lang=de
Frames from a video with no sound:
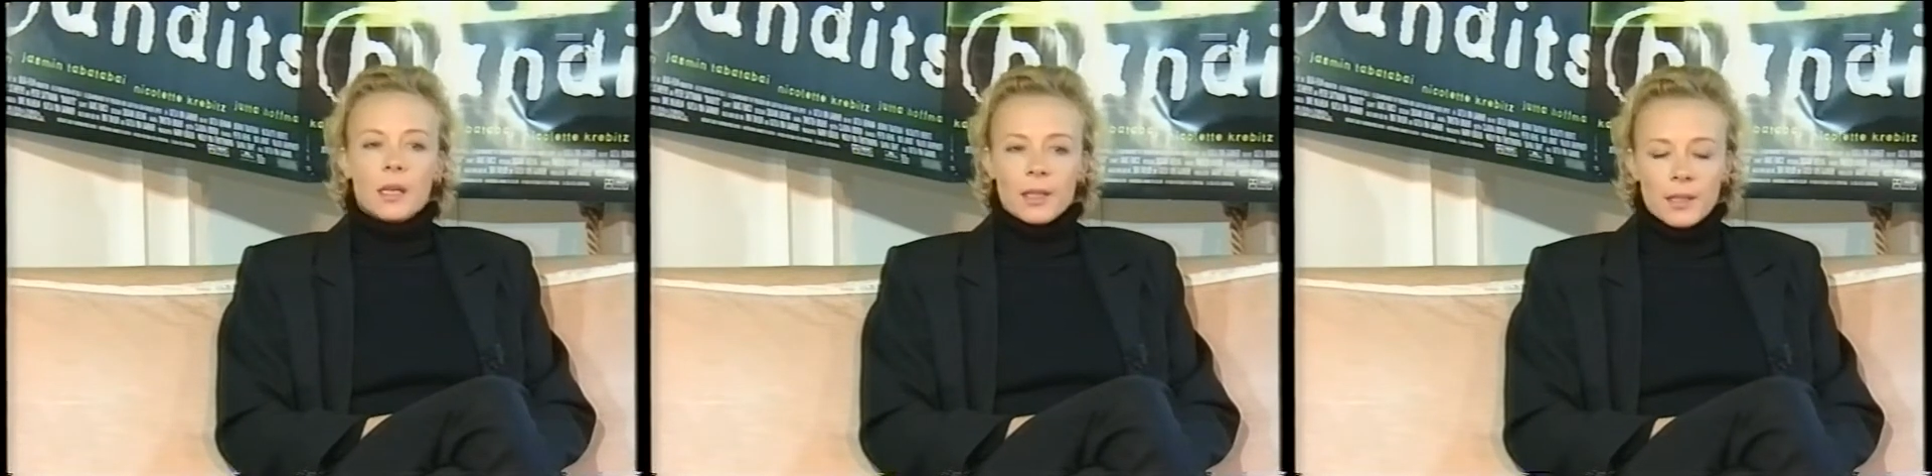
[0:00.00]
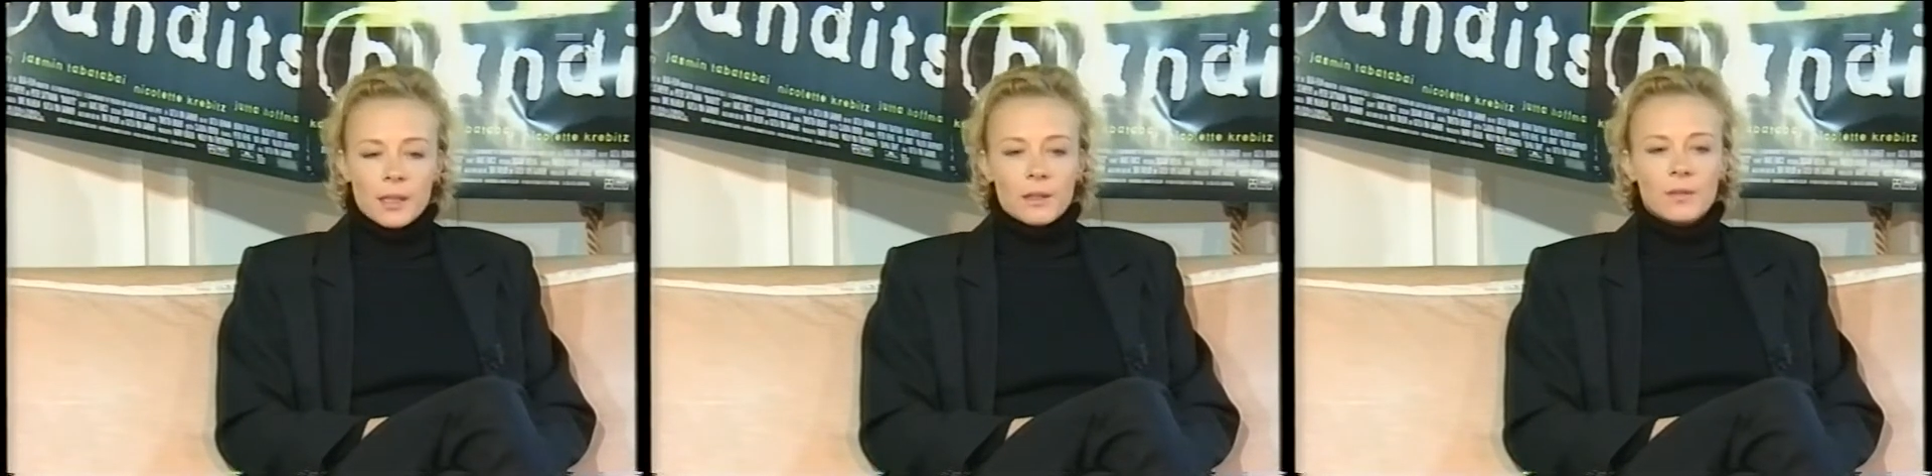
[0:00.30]

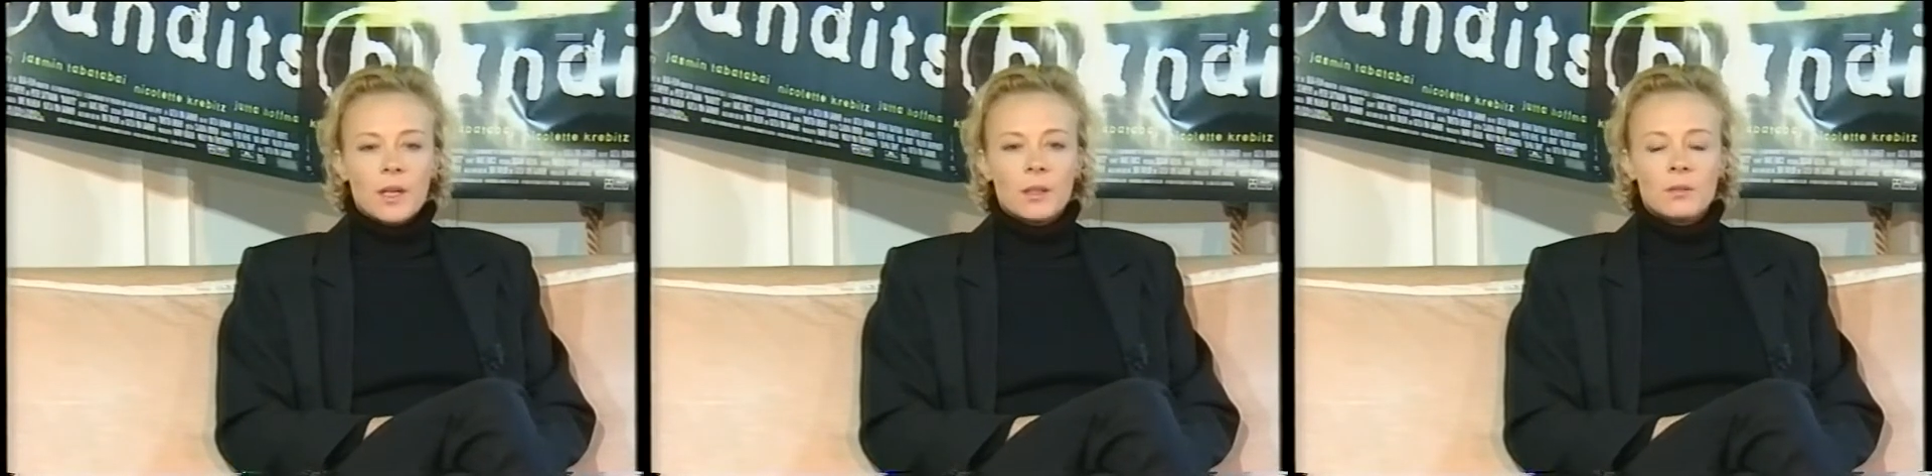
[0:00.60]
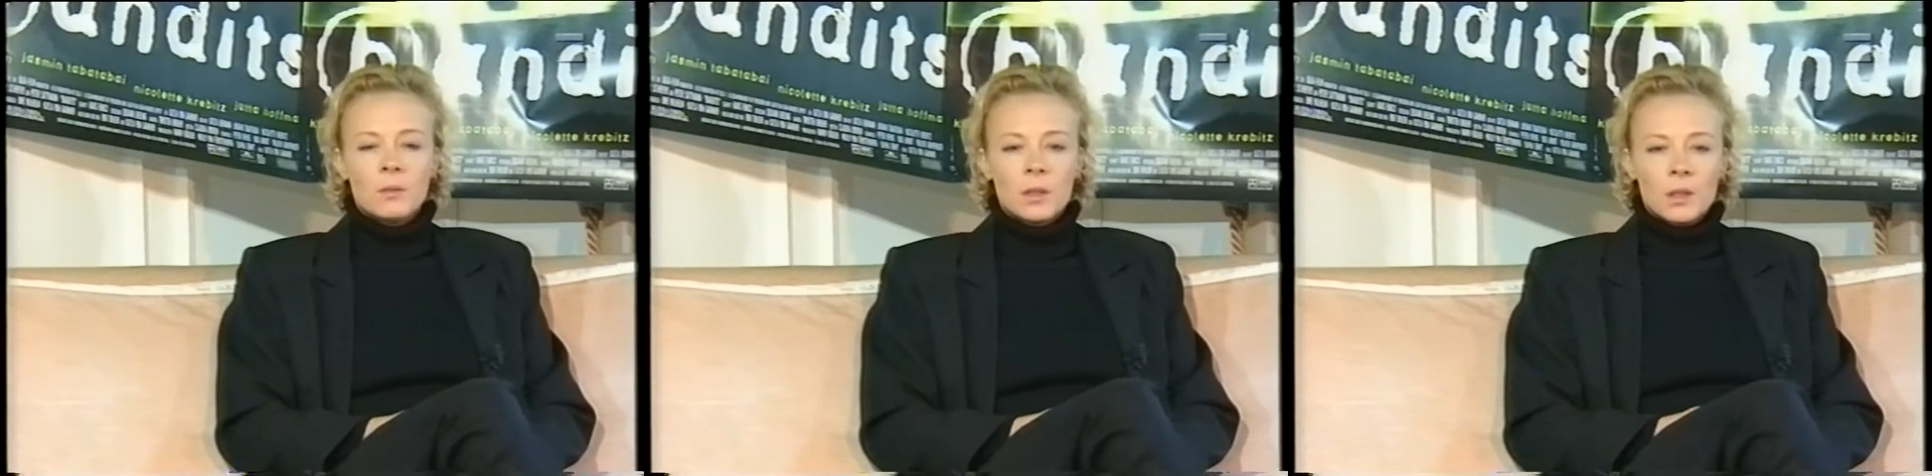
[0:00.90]
Katja rief
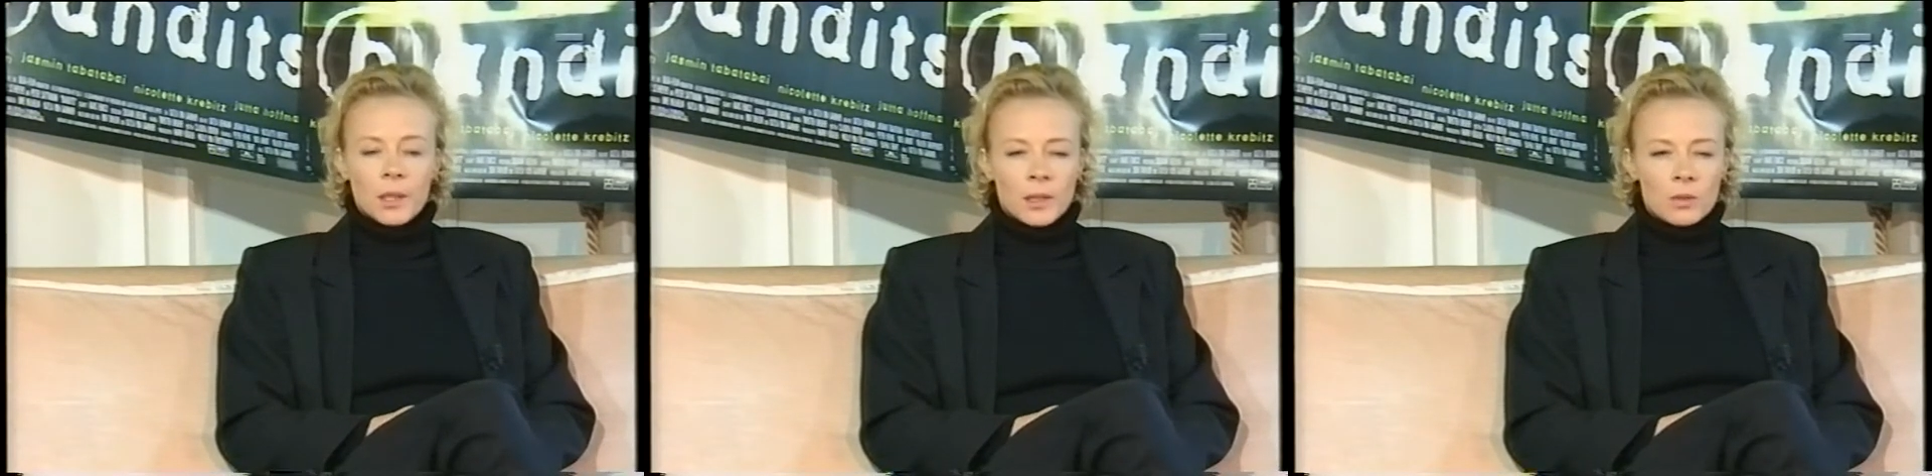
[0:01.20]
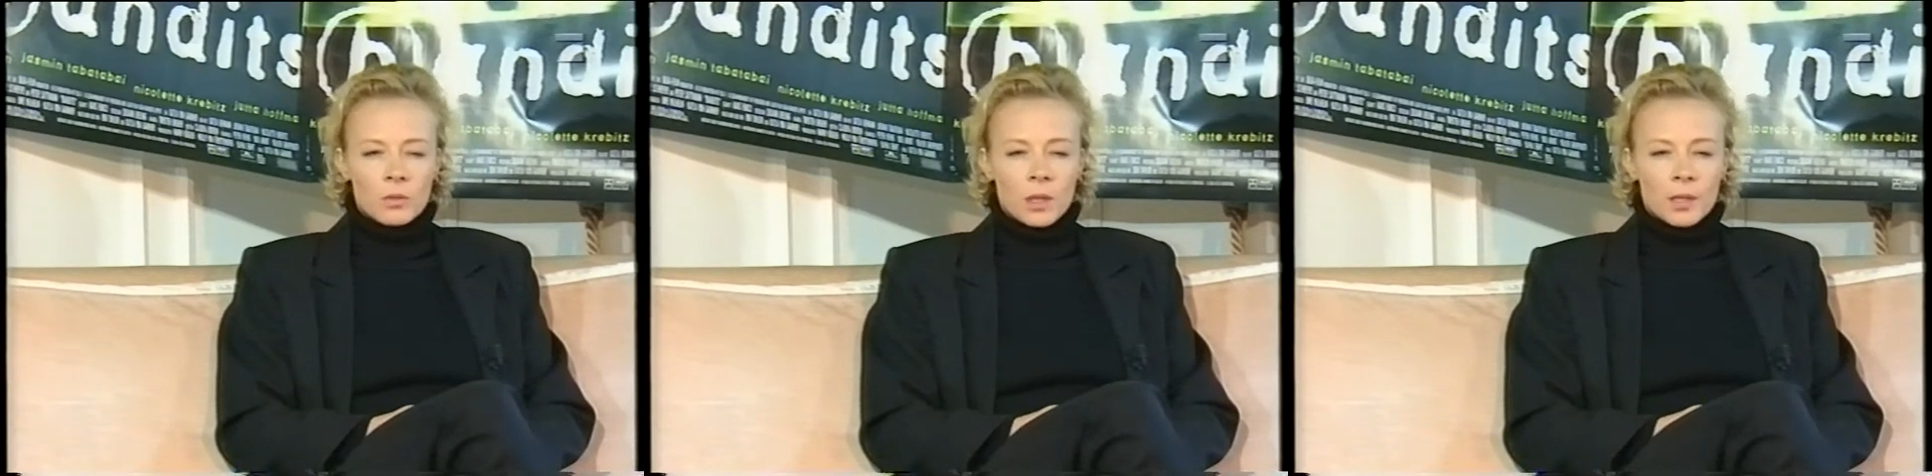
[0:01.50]
an, kann
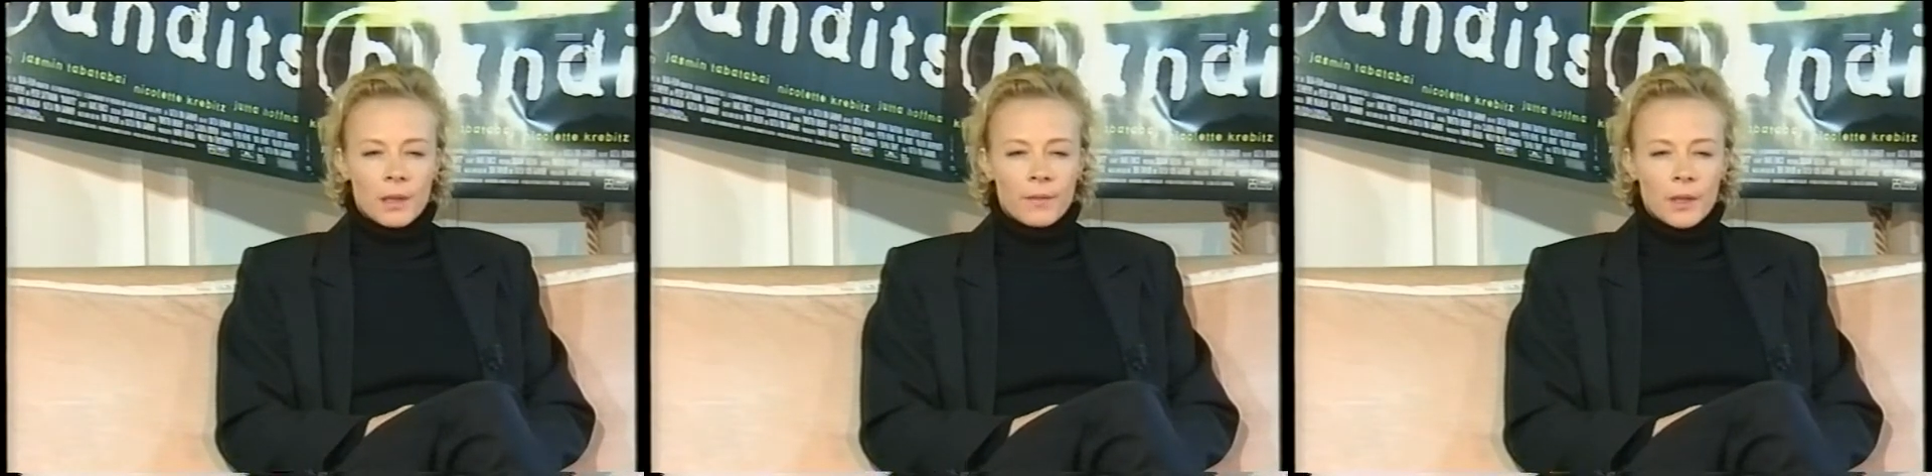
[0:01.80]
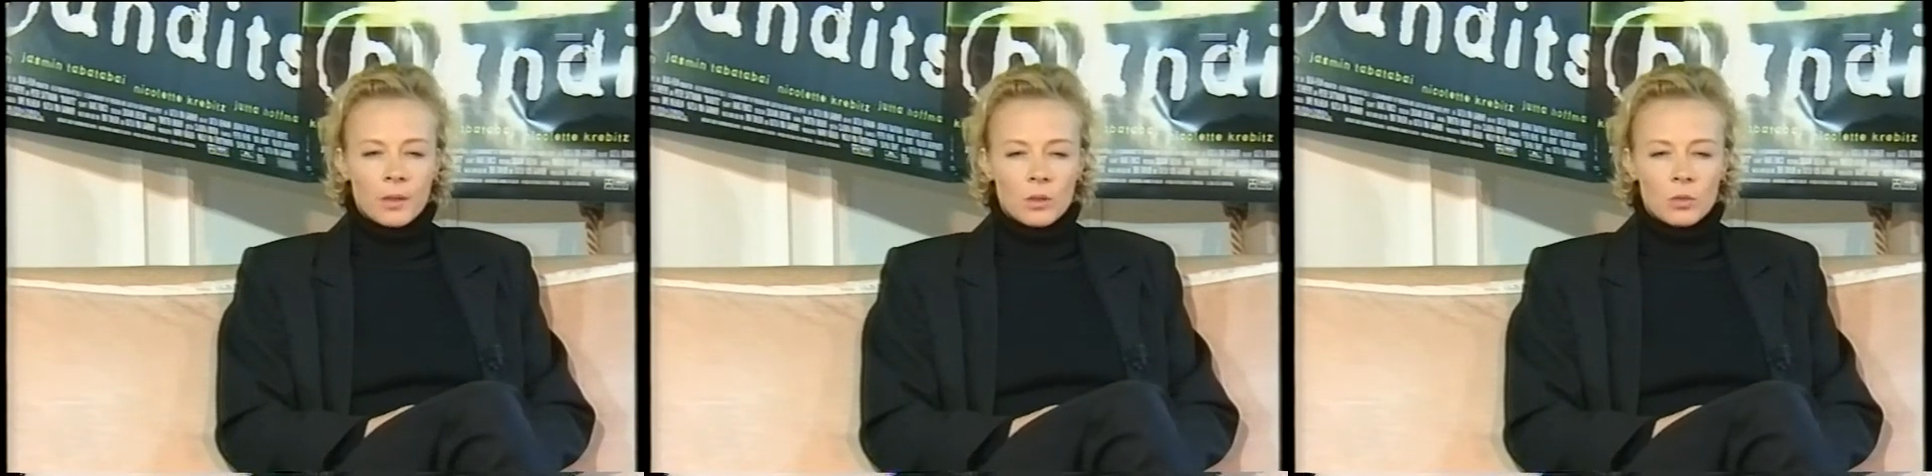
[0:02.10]
ich sogar sagen,
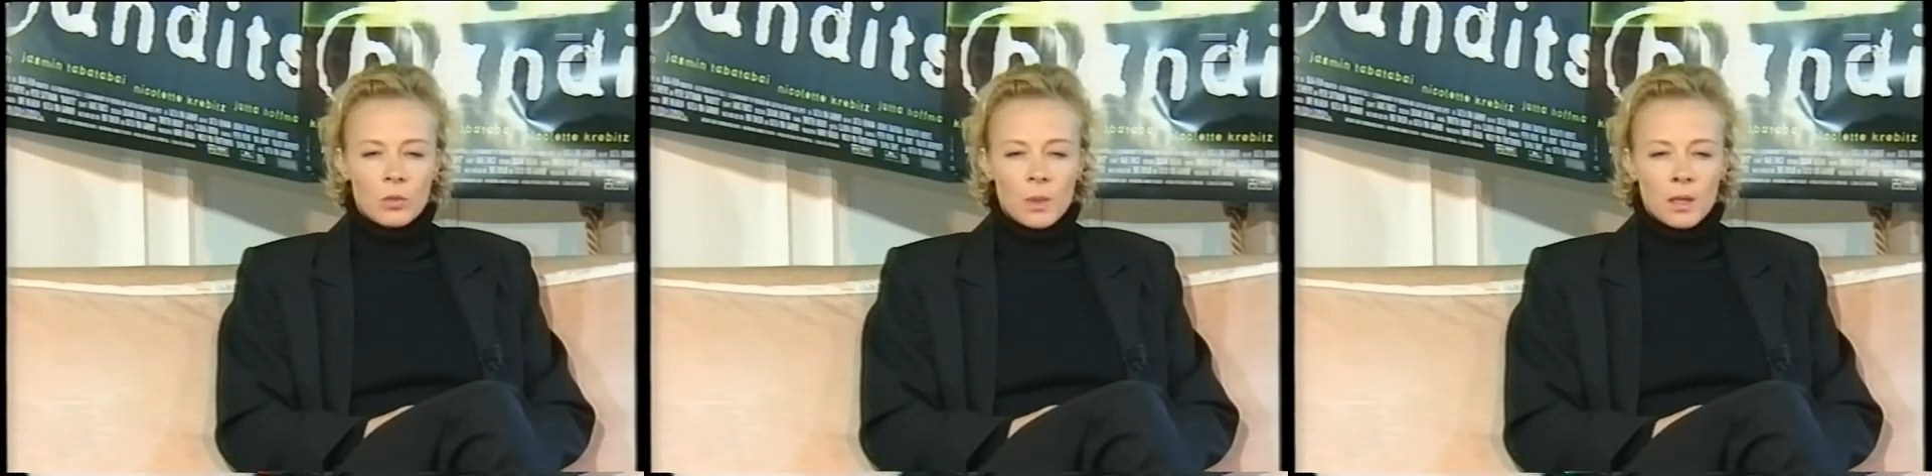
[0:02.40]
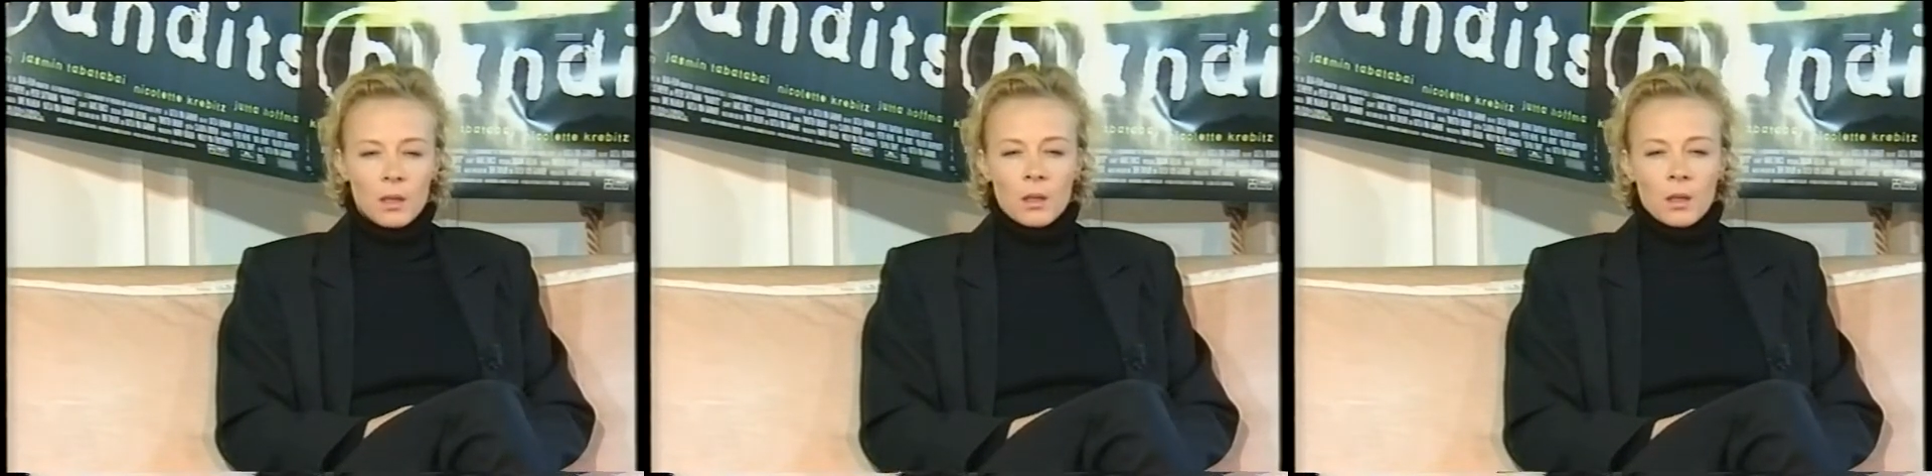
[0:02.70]
war in
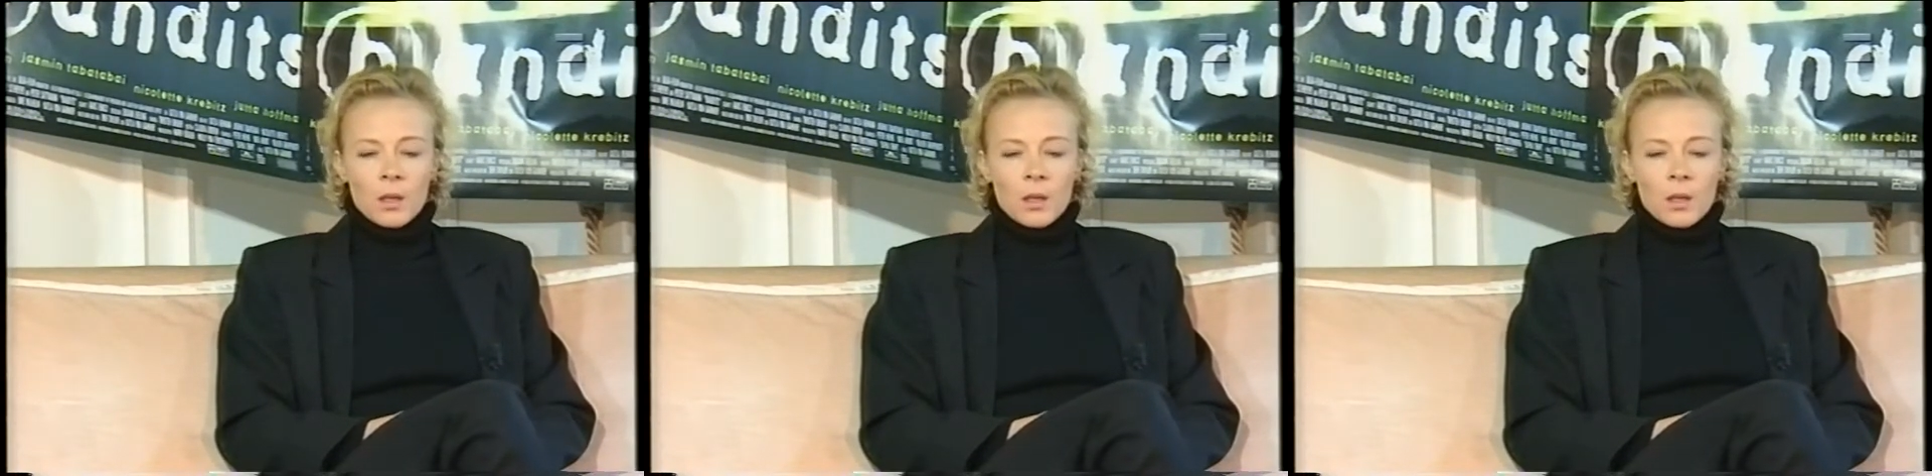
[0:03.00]
Oktober